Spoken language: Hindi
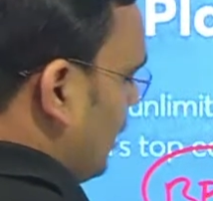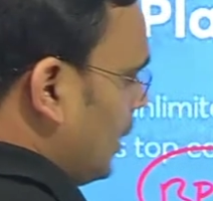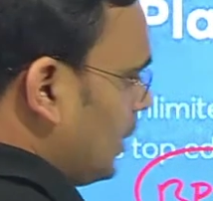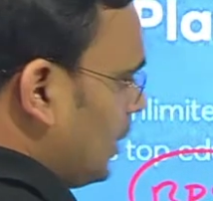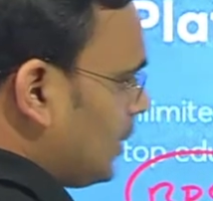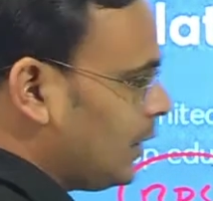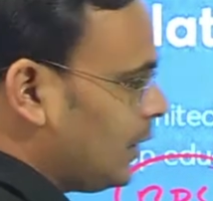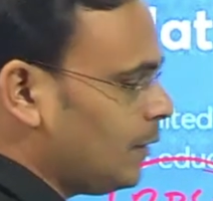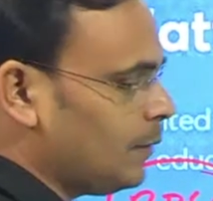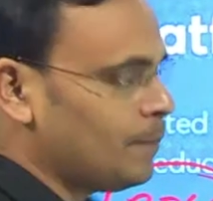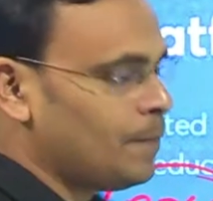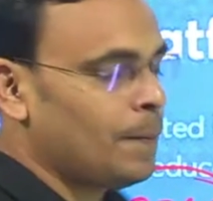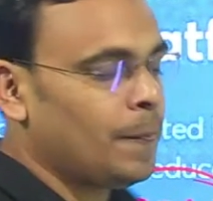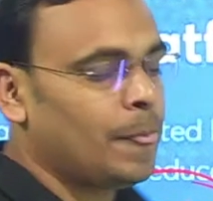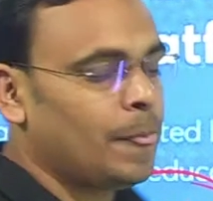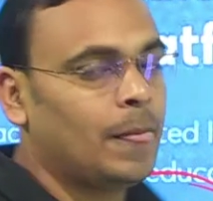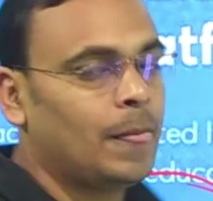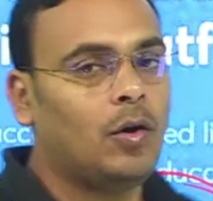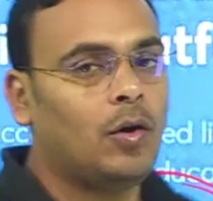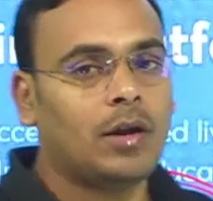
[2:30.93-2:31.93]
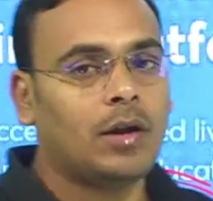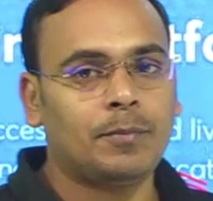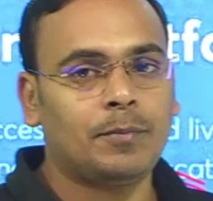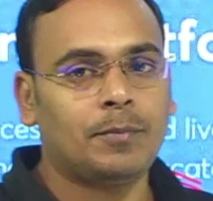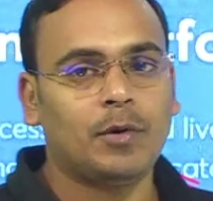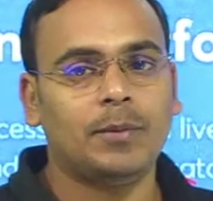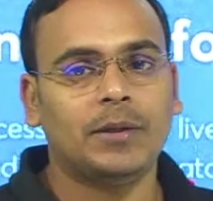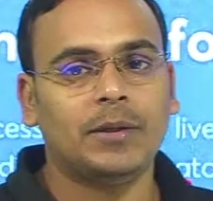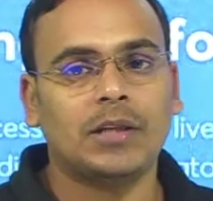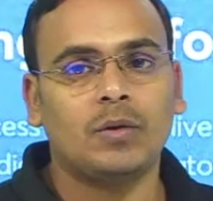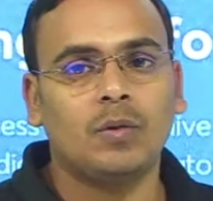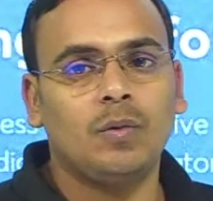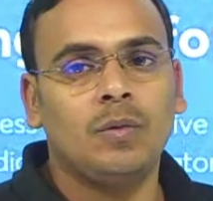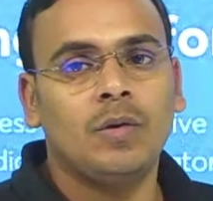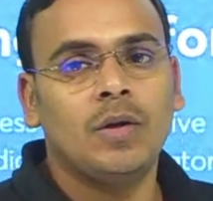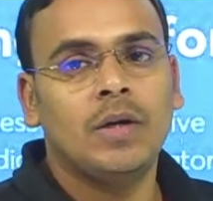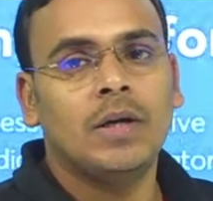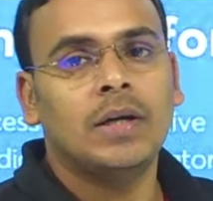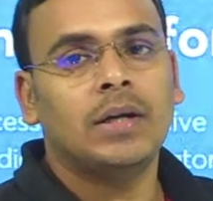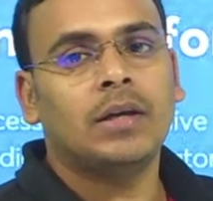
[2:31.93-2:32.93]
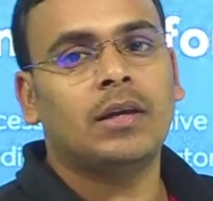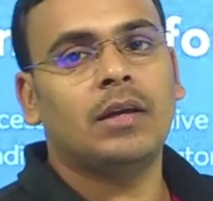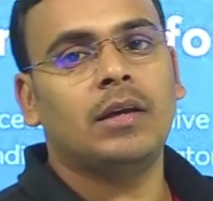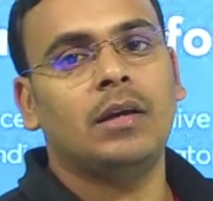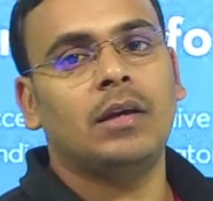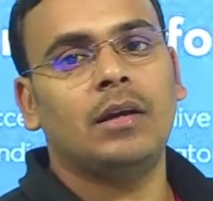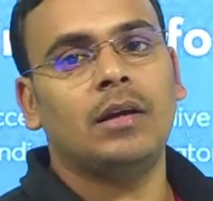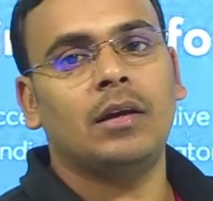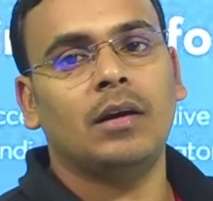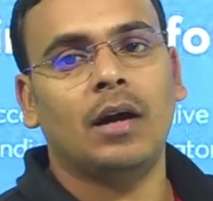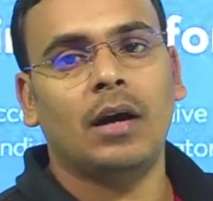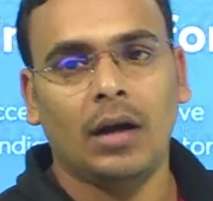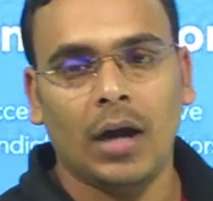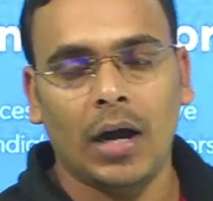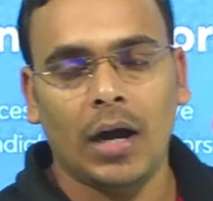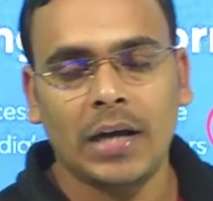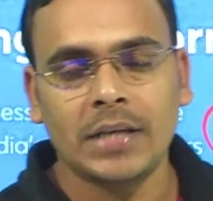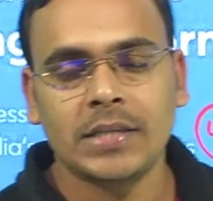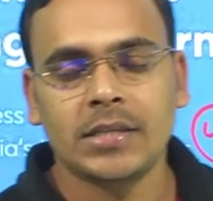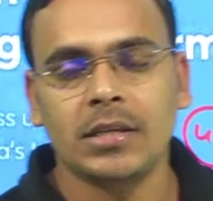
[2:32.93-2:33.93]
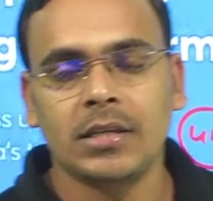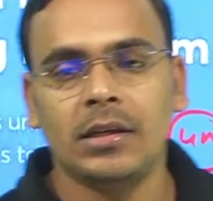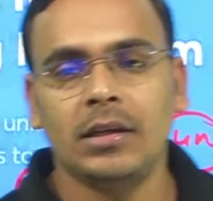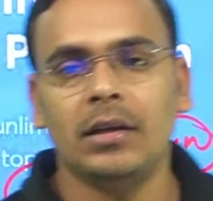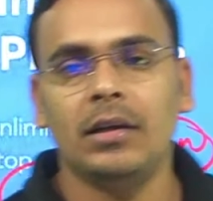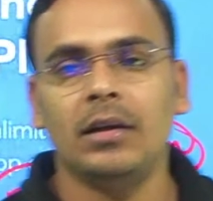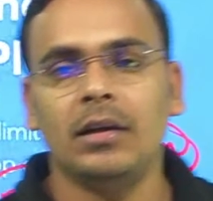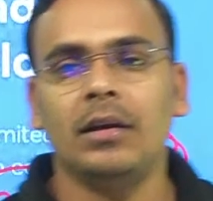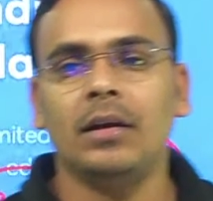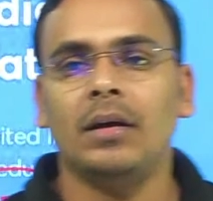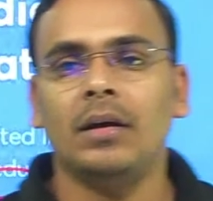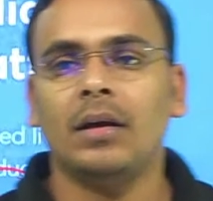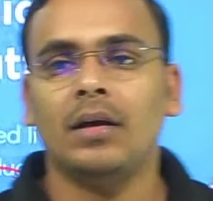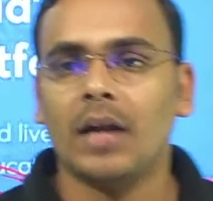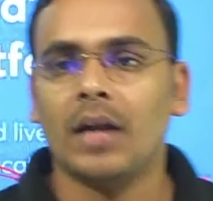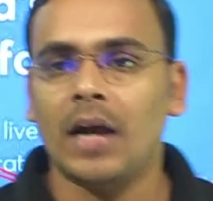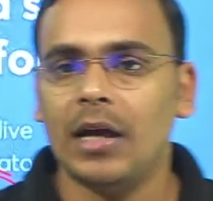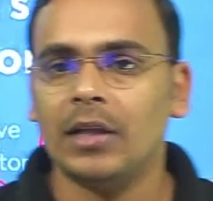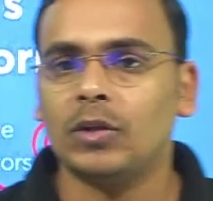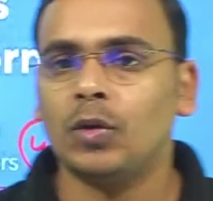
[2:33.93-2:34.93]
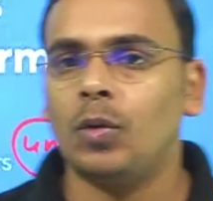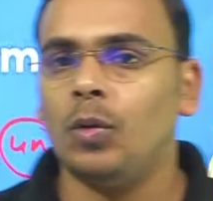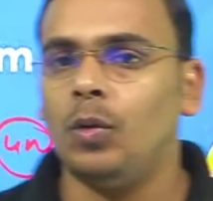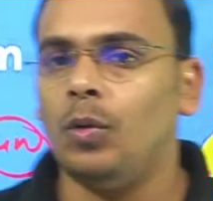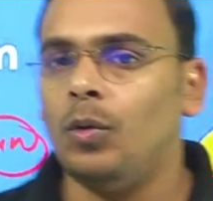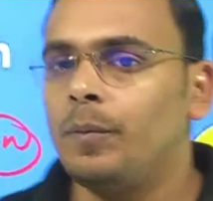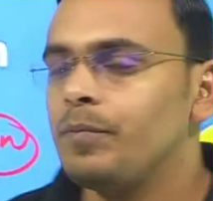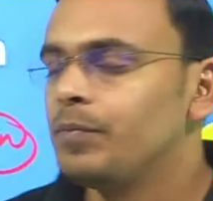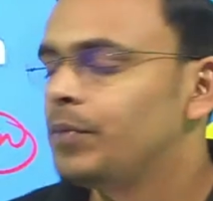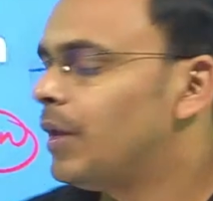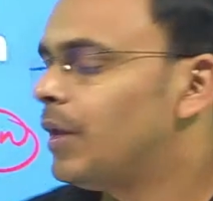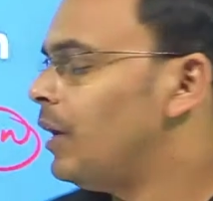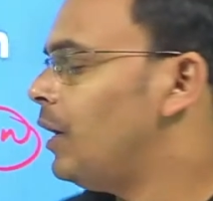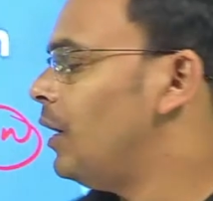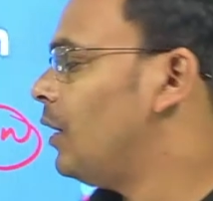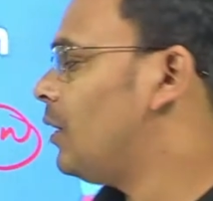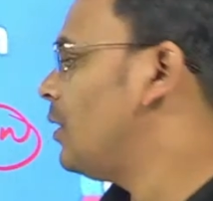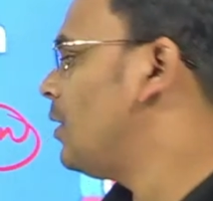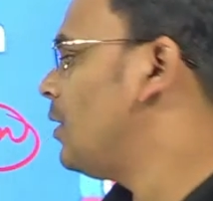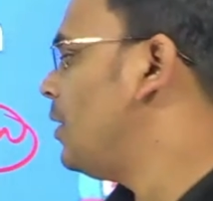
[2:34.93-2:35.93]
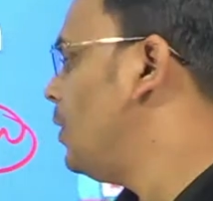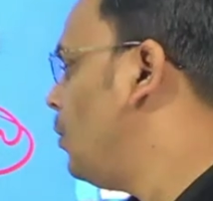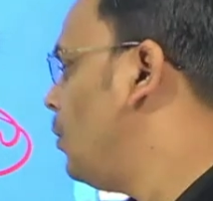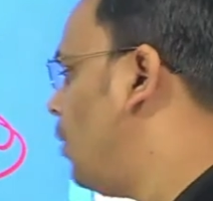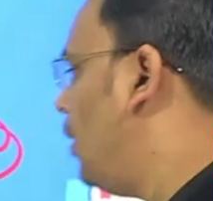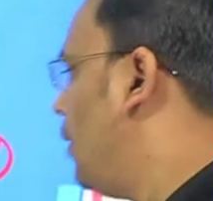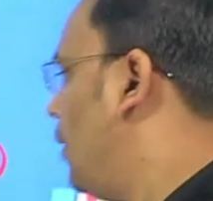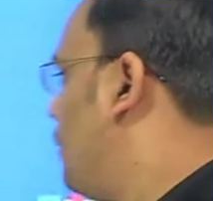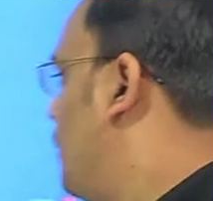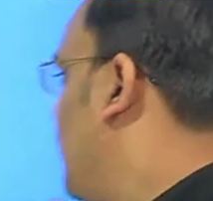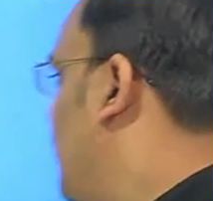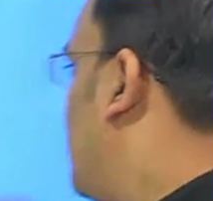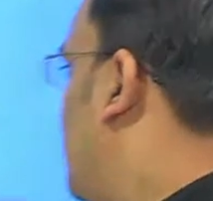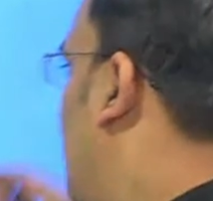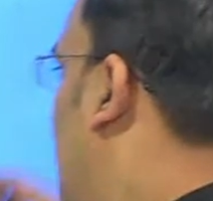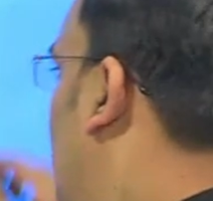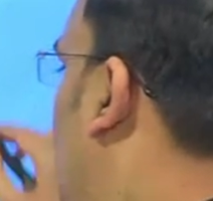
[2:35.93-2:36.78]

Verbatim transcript: जाता है और आपको बता दूं कि आज ही रात को एक न्यू अपडेट